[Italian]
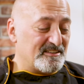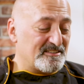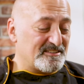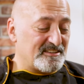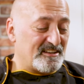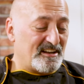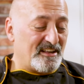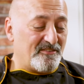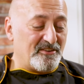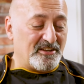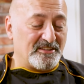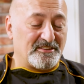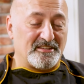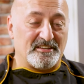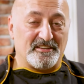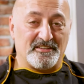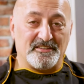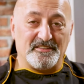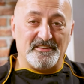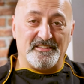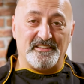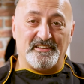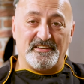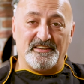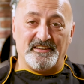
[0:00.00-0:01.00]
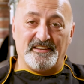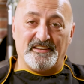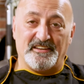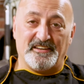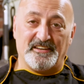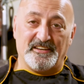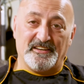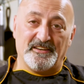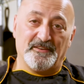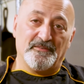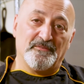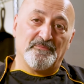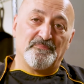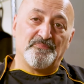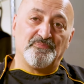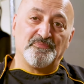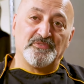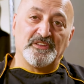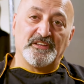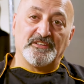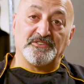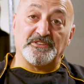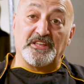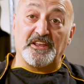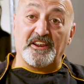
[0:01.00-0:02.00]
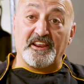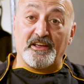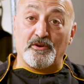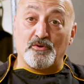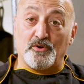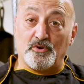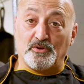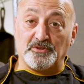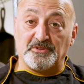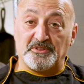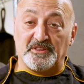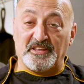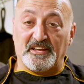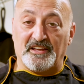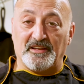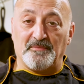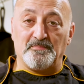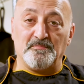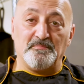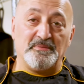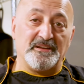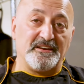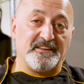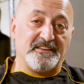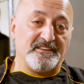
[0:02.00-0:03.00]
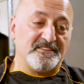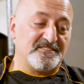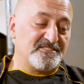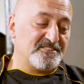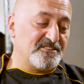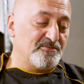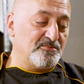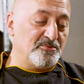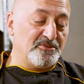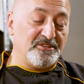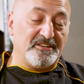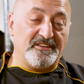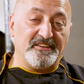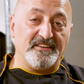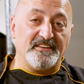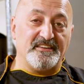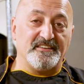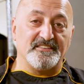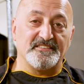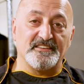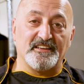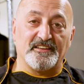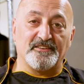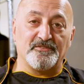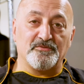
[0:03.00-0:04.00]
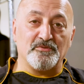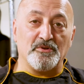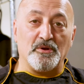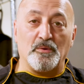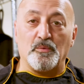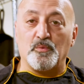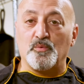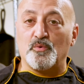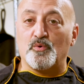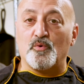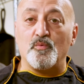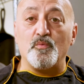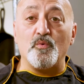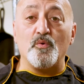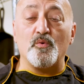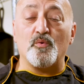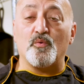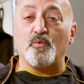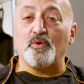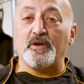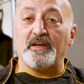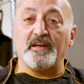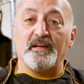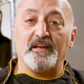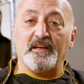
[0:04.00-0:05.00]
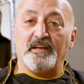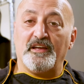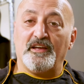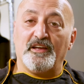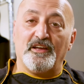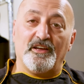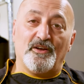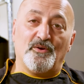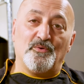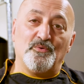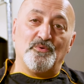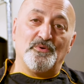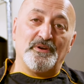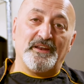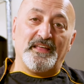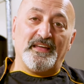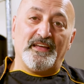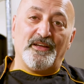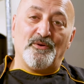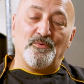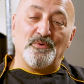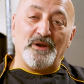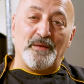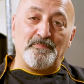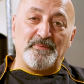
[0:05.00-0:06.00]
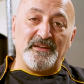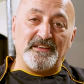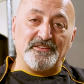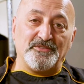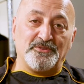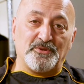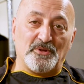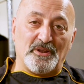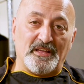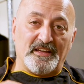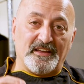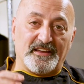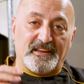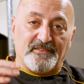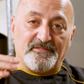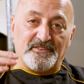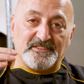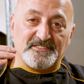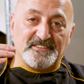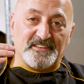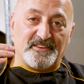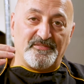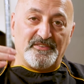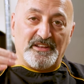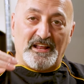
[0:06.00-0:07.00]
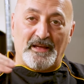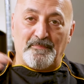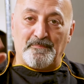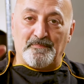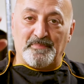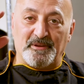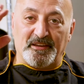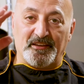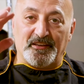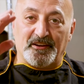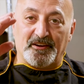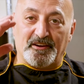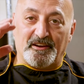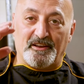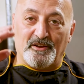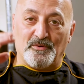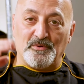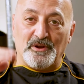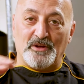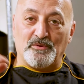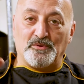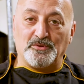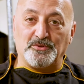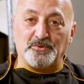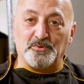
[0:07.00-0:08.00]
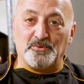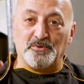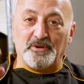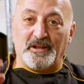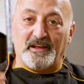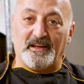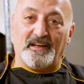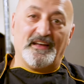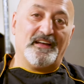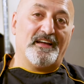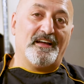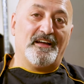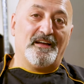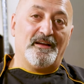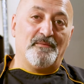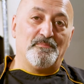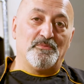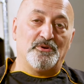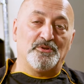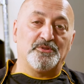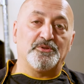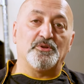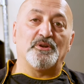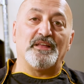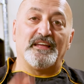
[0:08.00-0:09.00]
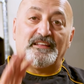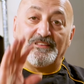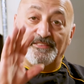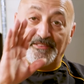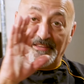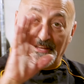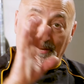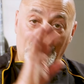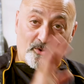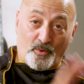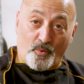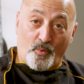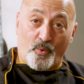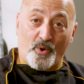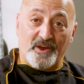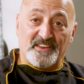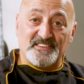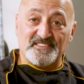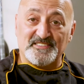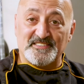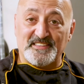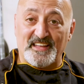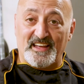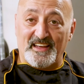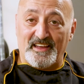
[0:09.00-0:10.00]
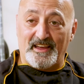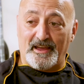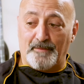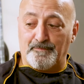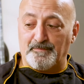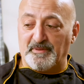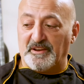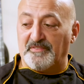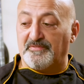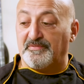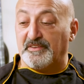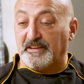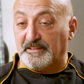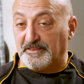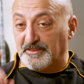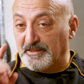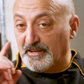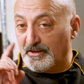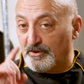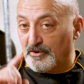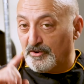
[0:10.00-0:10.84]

se l'avete di terracotta, benissimo, di ghisa, comunque una, una, pentola che vi servirà per una cottura molto lenta. Questa è perfetta.